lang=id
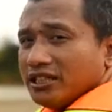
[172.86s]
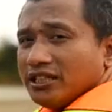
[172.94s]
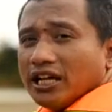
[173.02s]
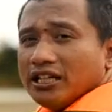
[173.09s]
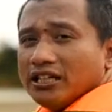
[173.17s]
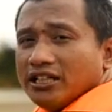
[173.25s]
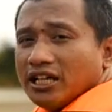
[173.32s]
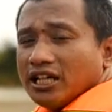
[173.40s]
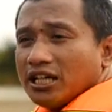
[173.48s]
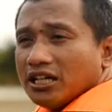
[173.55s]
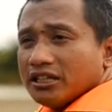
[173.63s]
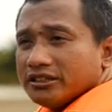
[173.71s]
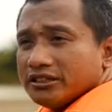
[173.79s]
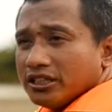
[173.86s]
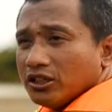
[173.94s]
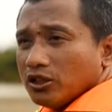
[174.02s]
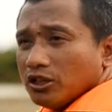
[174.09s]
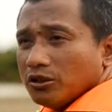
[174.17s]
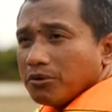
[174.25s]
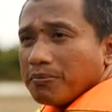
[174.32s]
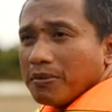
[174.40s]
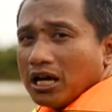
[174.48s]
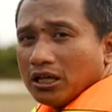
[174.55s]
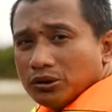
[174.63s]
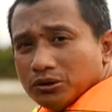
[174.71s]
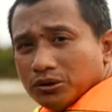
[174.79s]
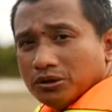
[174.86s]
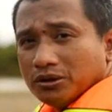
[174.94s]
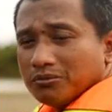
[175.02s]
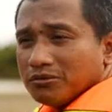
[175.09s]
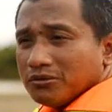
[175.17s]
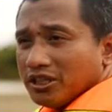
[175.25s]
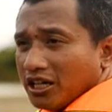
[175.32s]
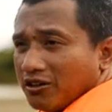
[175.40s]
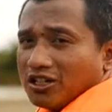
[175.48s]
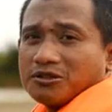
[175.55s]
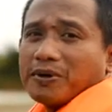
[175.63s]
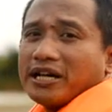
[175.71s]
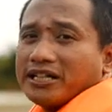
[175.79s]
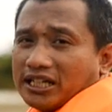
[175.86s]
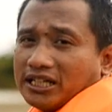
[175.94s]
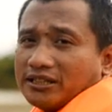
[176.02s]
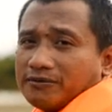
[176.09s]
dan dia cenderung pemalu dan waspada.